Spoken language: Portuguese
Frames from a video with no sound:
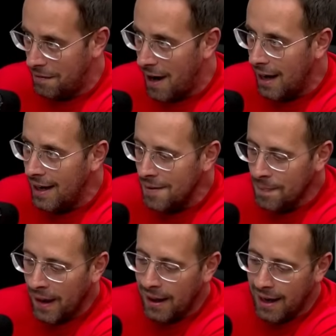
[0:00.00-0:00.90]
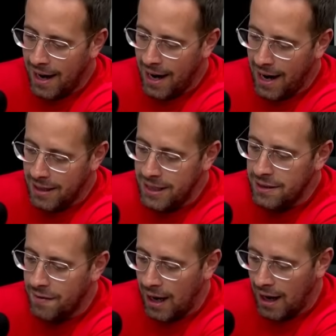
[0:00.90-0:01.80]
Valley. É, a
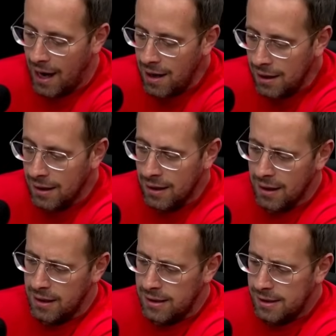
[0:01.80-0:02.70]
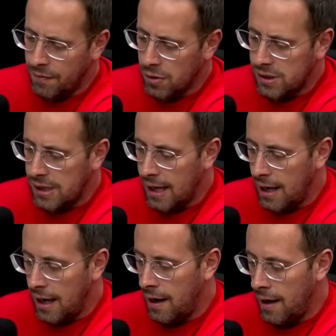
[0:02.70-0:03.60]
gente vai lá. Se
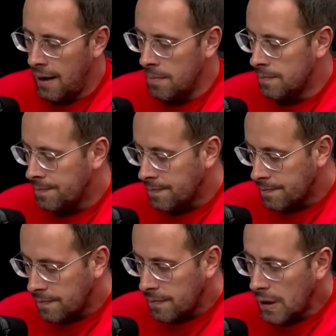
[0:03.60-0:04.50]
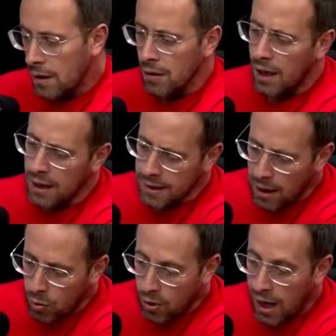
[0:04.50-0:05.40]
você
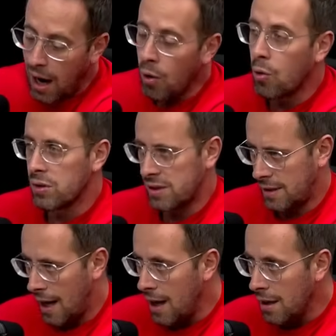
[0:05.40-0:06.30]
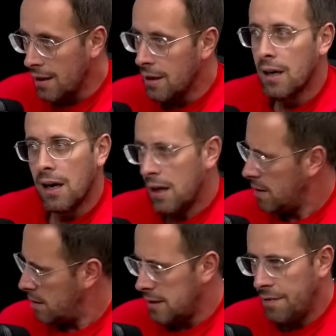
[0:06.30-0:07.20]
andar com o carro, gostar,
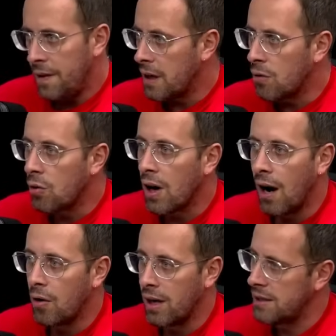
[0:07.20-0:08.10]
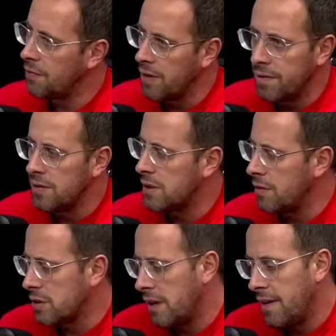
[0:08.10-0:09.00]
você fica com o carro, cara. Se, vo se
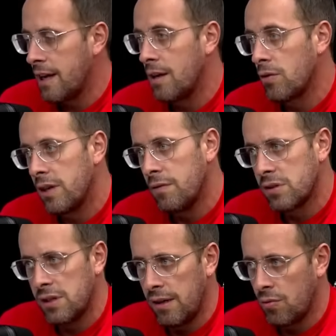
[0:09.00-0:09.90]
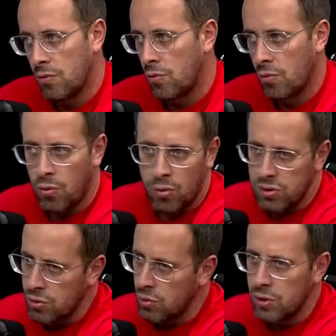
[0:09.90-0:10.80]
você vê aquilo que você não, não
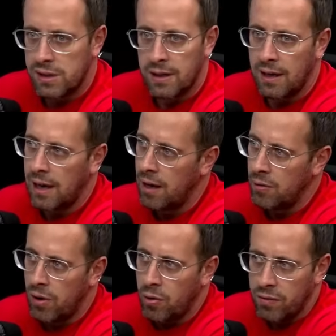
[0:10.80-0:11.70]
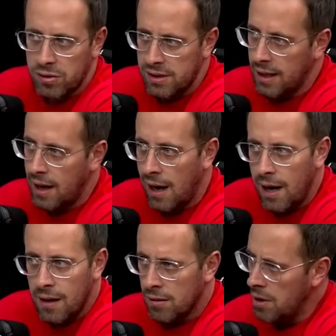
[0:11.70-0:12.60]
gostou, se é, é, não é o que você
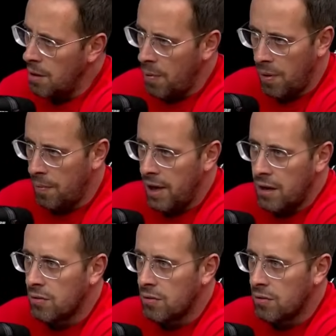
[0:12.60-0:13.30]
quer, tem problema nenhum.